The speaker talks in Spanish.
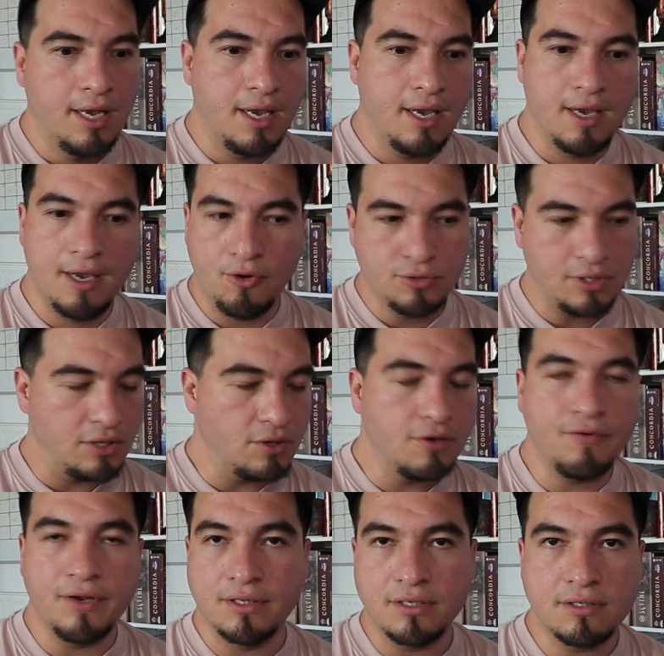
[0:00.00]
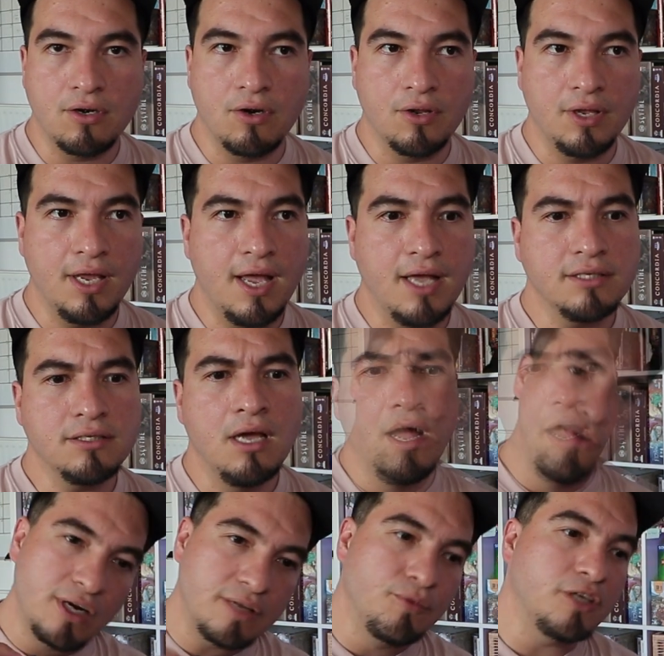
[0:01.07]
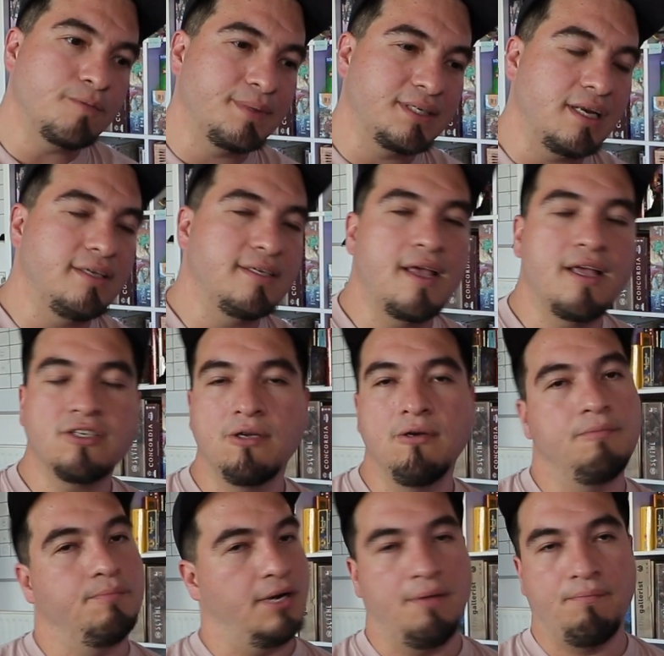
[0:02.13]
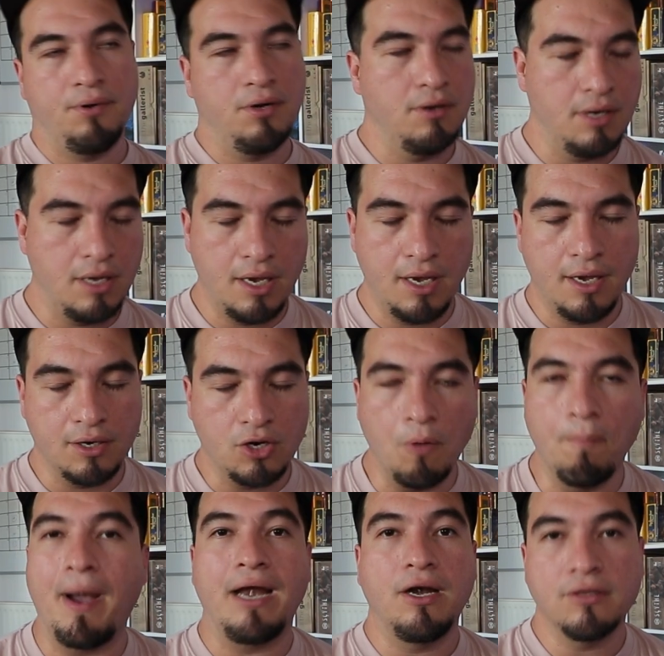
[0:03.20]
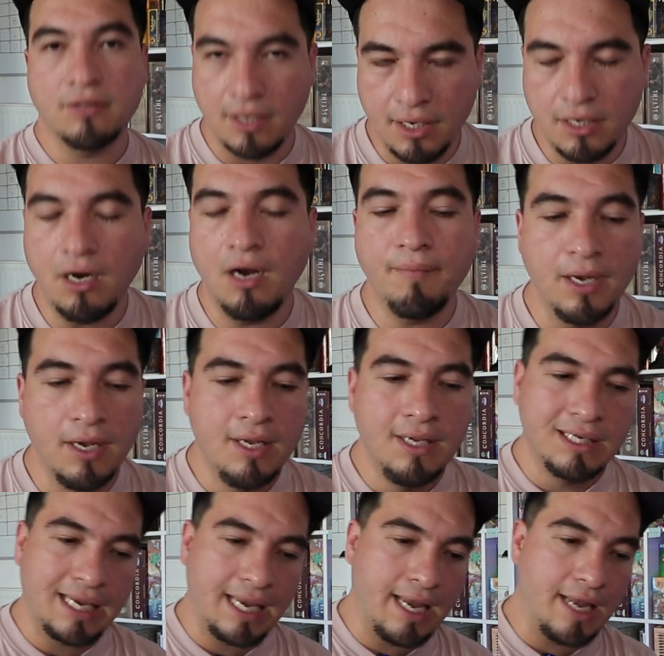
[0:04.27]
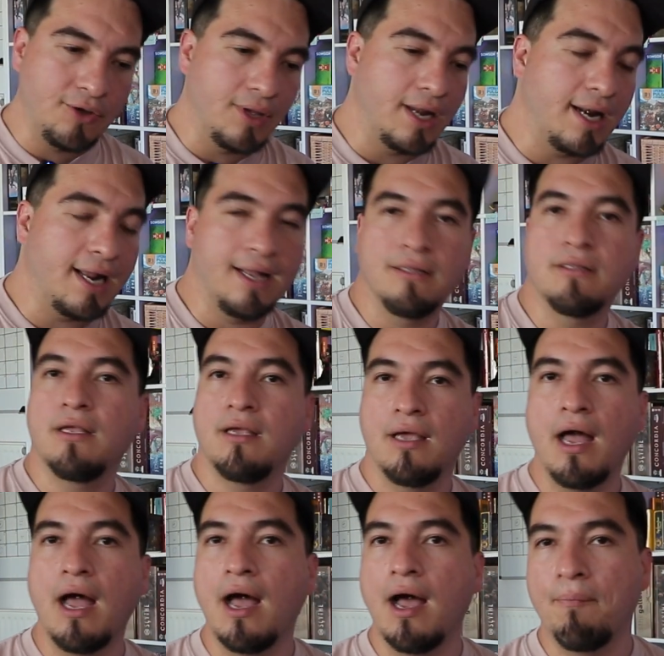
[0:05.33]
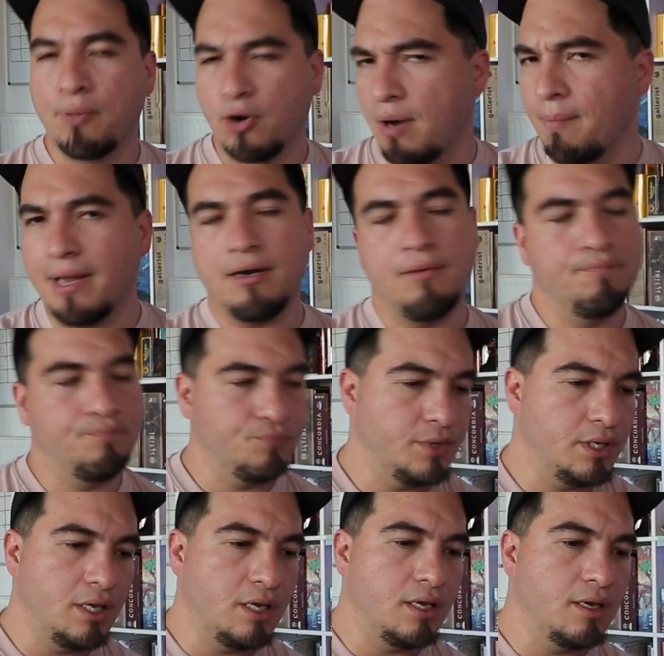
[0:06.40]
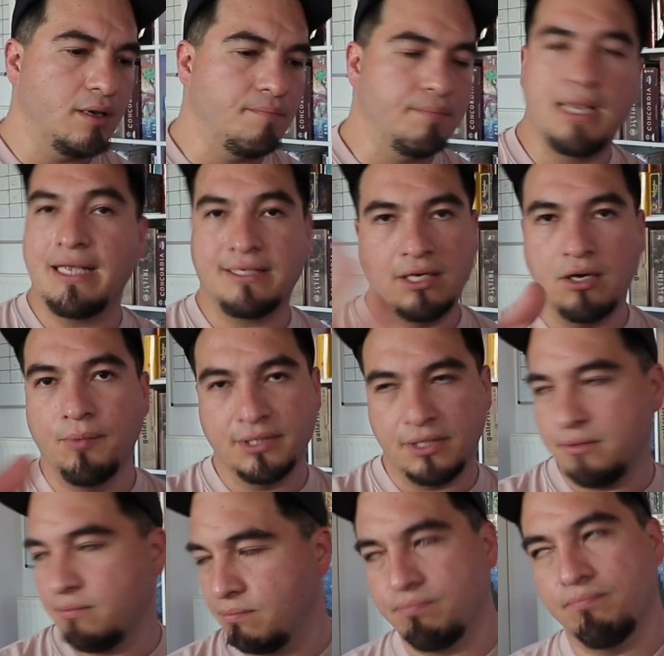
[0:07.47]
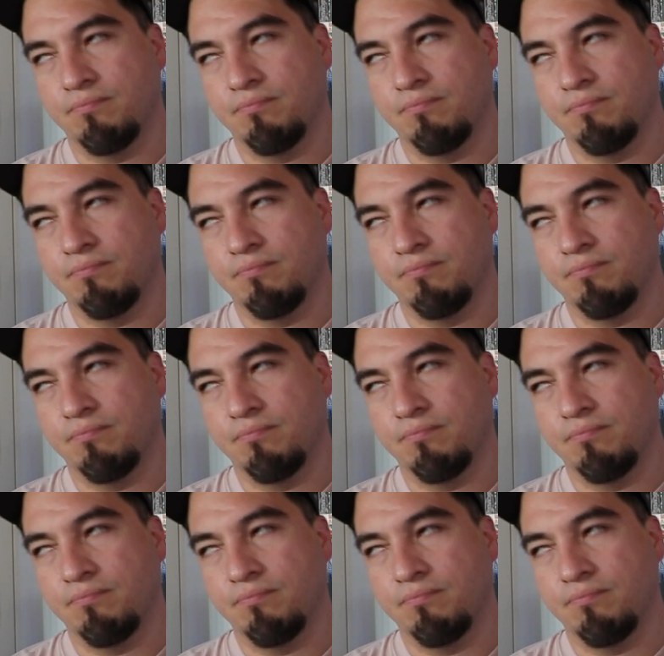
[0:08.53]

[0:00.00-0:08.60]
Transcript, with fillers: Eh, usando diferentes tecnologías y unas muy especializadas como por ejemplo eh, Copilot de GitHub que ayuda a la gente a programar eh, y así como esas